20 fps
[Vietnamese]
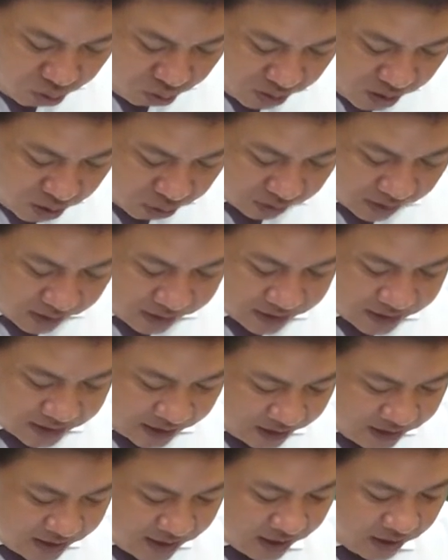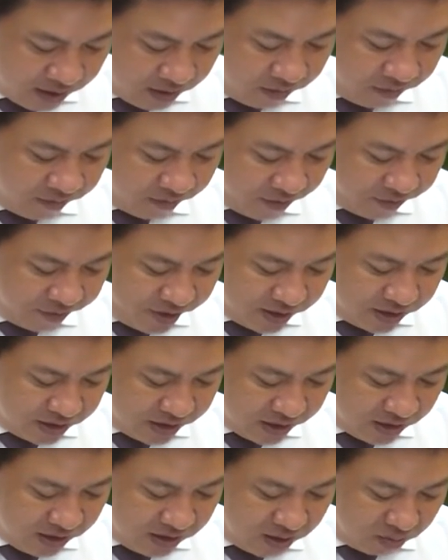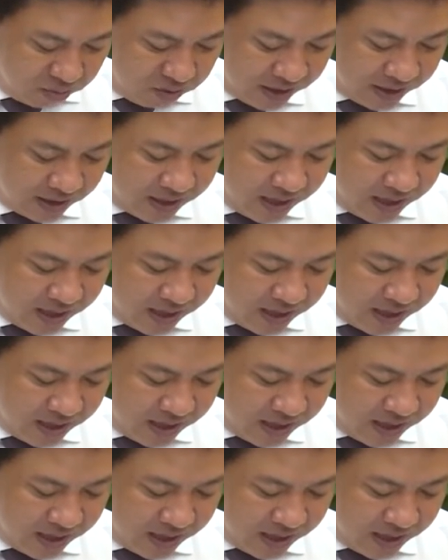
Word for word: hút đầu tư xây dựng và phát triển công nghệ